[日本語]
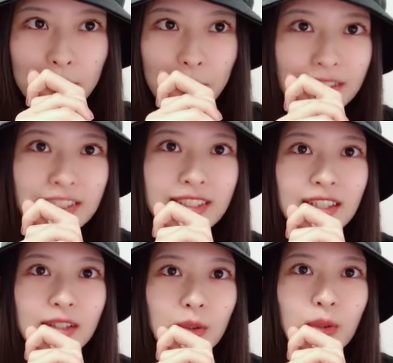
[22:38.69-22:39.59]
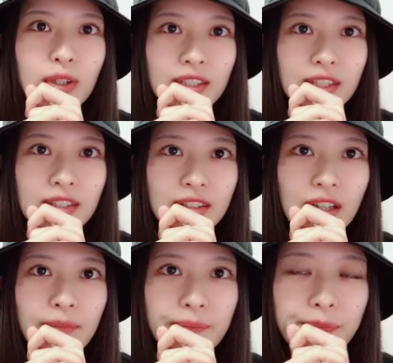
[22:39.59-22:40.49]
マジで豪華だっ
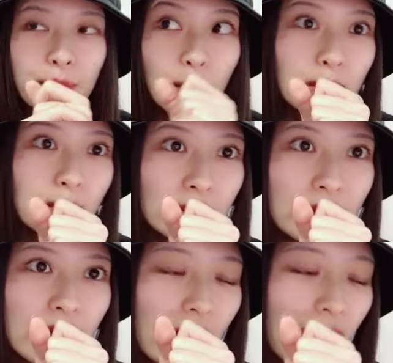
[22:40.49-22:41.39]
た、本当に